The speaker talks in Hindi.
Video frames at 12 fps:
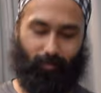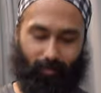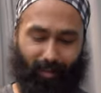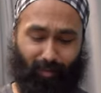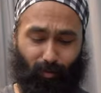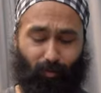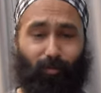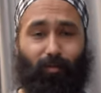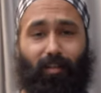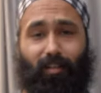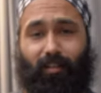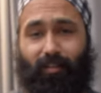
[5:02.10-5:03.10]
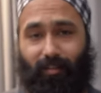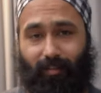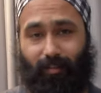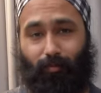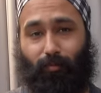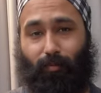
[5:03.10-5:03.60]
थैंक यू uh, ये
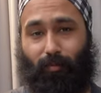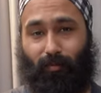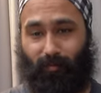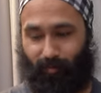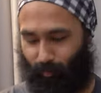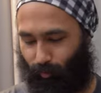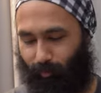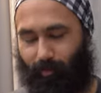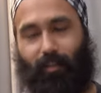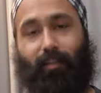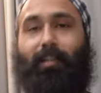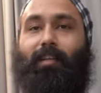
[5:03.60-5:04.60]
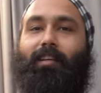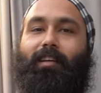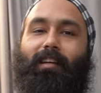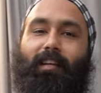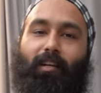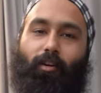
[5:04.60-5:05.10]
सब जो भी था देखने
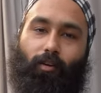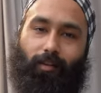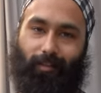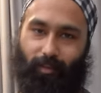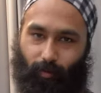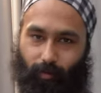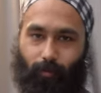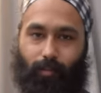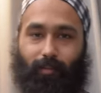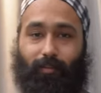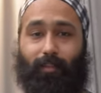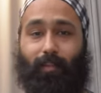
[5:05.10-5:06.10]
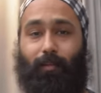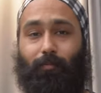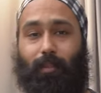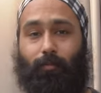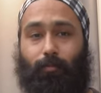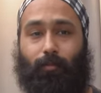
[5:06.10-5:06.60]
के लिए और अगर कोई क्वेश्चंस हैं
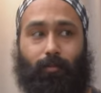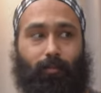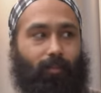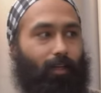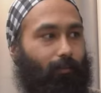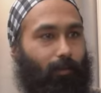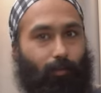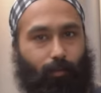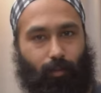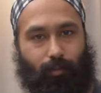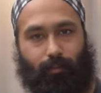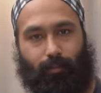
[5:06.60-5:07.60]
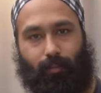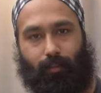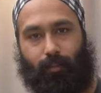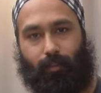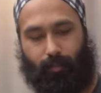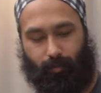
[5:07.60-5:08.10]
आपके हो आपके कोई क्वेश्चन हैं
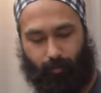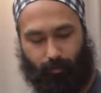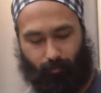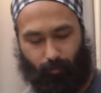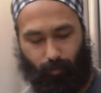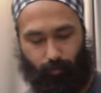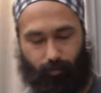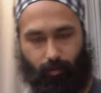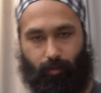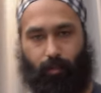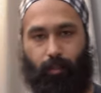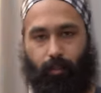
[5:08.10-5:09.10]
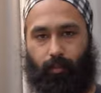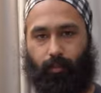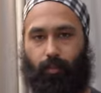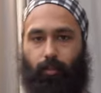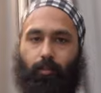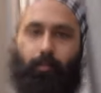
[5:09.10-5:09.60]
इस वीडियो से रिगार्डिंग
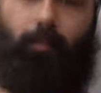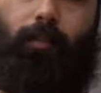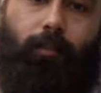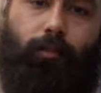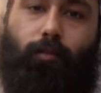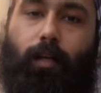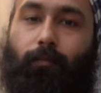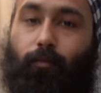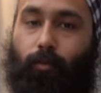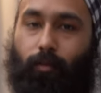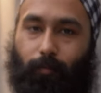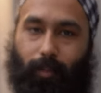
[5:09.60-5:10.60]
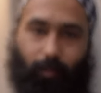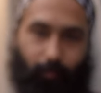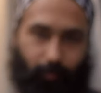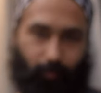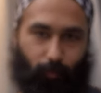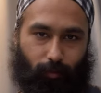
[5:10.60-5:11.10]
तो आप वो हमें
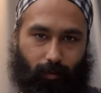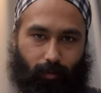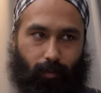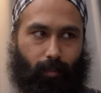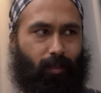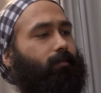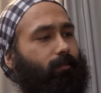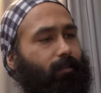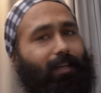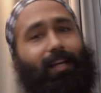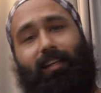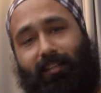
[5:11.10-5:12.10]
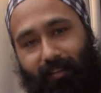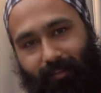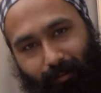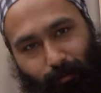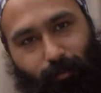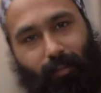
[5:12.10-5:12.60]
कमेंट से पूछ सकते हैं लाइक शेयर
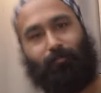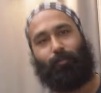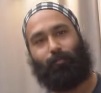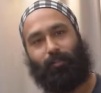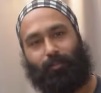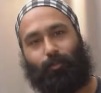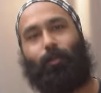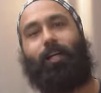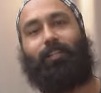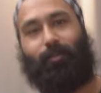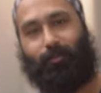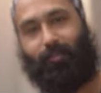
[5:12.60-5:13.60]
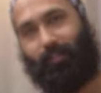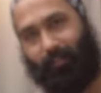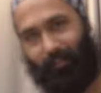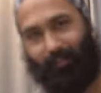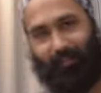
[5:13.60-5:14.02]
सब्सक्राइब अपने स्वाद अनुसार करें